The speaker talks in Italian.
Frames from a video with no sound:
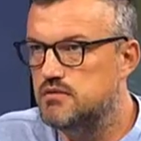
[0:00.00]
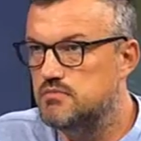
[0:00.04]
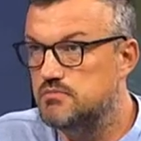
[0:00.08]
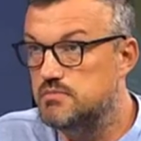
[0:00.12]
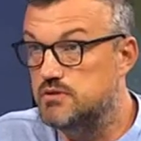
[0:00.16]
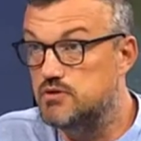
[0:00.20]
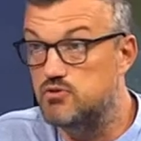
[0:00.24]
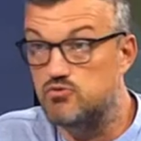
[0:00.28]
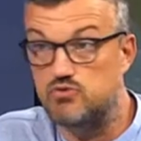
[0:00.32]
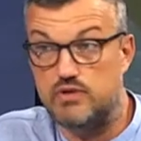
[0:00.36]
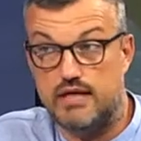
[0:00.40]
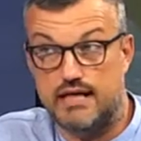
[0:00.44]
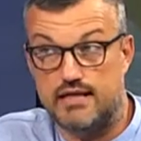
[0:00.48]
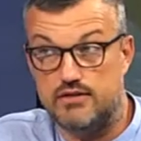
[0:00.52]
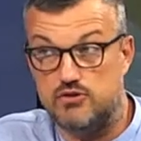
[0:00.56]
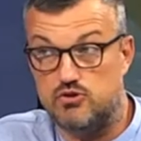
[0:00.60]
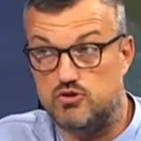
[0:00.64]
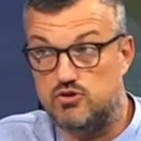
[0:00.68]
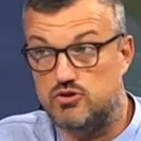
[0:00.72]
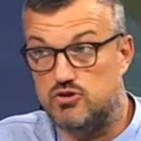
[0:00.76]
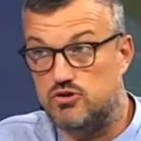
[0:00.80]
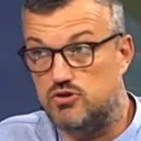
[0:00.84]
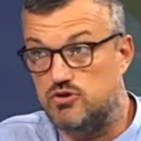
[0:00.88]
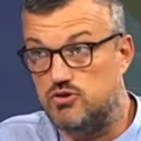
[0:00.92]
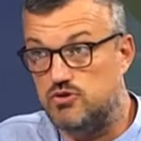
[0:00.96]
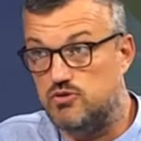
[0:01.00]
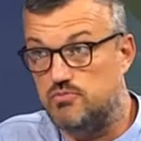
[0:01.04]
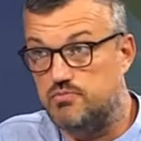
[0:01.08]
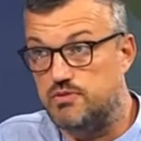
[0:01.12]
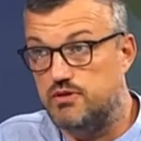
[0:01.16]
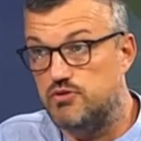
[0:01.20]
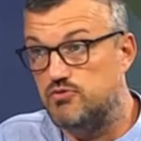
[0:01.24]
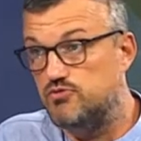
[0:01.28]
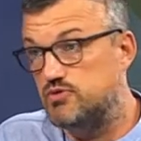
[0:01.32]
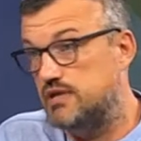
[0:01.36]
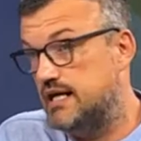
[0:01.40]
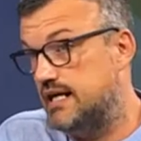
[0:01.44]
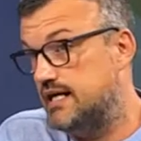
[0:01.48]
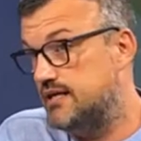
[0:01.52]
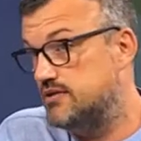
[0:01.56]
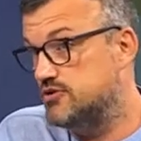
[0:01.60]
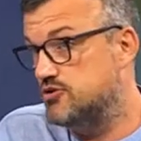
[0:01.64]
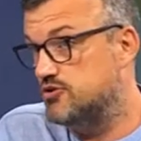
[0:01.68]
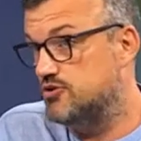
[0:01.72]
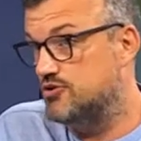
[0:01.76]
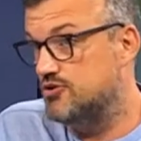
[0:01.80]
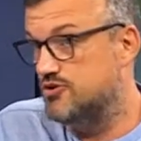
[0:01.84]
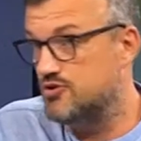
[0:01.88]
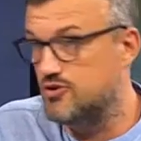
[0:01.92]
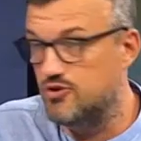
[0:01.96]
per un anno, per un
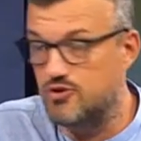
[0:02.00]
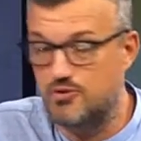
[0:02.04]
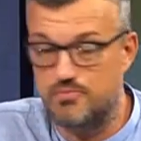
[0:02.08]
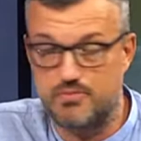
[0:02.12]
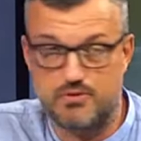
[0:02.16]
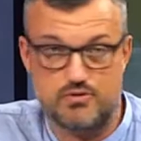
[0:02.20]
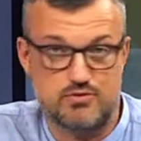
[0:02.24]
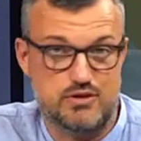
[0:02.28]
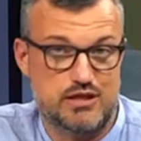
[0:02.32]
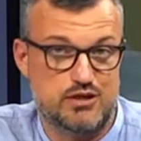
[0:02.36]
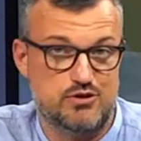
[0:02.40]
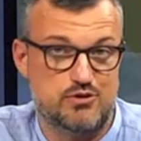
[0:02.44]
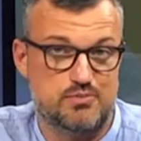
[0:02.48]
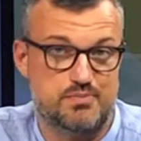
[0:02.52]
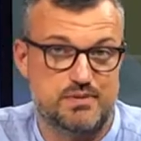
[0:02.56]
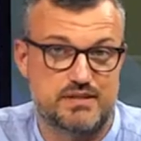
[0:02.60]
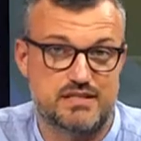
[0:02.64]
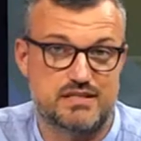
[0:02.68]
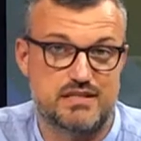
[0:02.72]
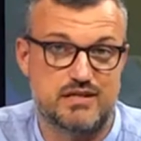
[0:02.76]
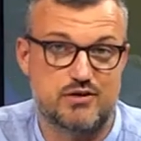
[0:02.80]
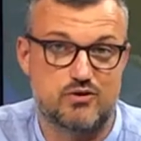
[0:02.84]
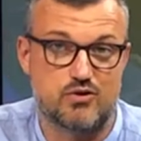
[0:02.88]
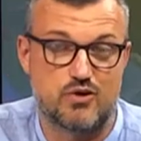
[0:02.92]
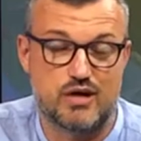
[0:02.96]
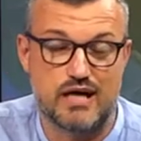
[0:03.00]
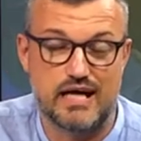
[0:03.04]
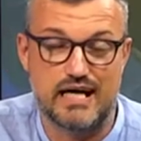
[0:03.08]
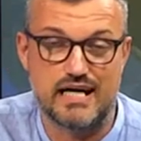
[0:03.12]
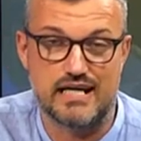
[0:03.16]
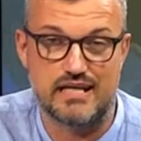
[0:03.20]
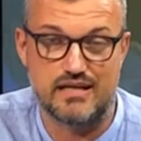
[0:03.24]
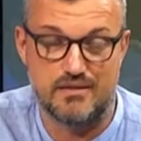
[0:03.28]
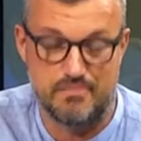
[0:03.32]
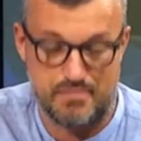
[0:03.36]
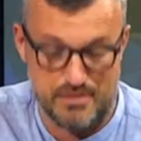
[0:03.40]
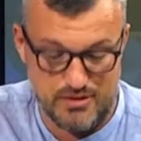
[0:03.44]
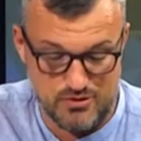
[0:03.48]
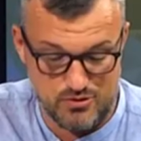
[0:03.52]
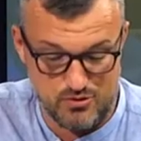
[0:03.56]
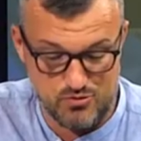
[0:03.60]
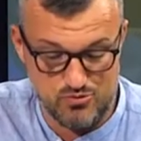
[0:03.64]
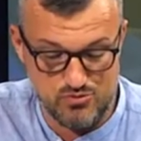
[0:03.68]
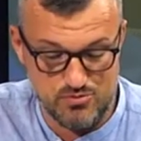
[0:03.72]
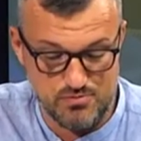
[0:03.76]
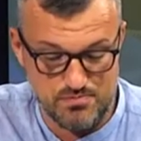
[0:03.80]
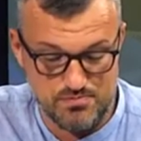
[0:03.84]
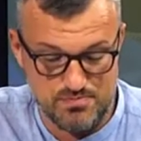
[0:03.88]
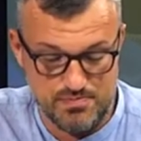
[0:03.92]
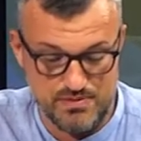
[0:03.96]
anno, per un anno particolare, per
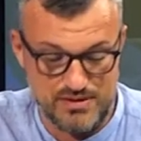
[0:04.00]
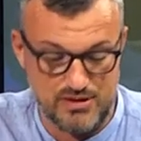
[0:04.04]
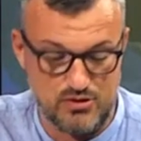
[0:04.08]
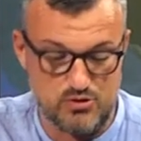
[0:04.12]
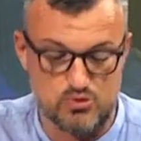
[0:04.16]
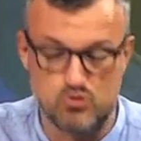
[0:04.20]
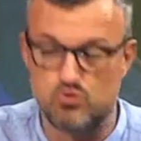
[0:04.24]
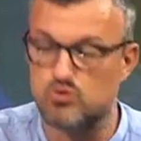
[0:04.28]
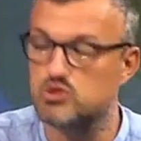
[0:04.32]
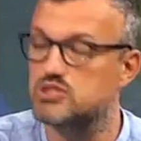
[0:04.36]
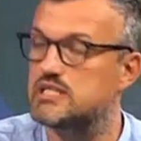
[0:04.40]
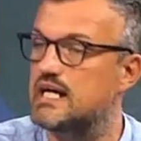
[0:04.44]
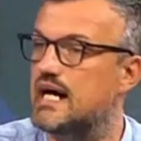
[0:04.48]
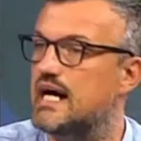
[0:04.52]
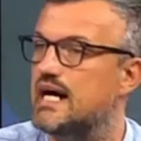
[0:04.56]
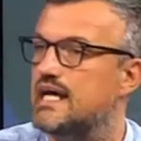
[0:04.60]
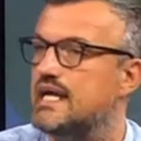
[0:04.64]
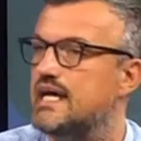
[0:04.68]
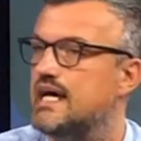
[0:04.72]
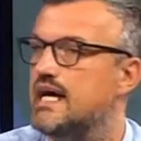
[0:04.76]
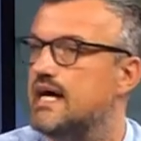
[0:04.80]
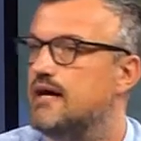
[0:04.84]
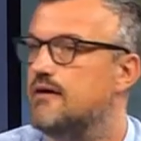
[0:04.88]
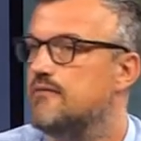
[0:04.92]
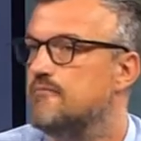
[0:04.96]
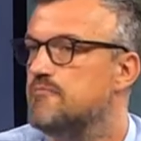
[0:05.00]
non, sì, per non usare